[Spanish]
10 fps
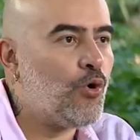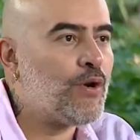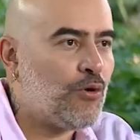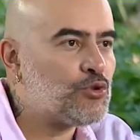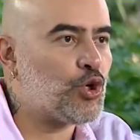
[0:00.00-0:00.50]

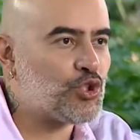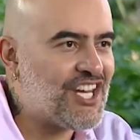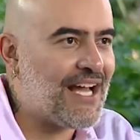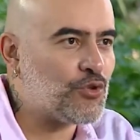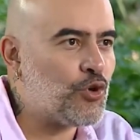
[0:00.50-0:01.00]
un
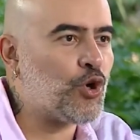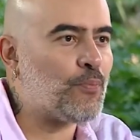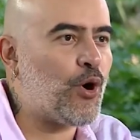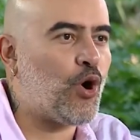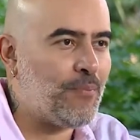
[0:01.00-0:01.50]
autochat, un
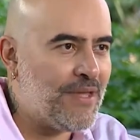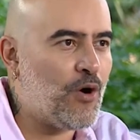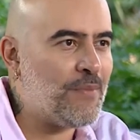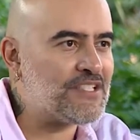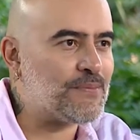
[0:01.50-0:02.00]
grupo
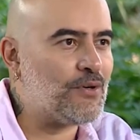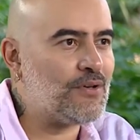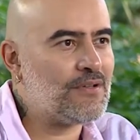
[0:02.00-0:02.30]
conmigo mismo.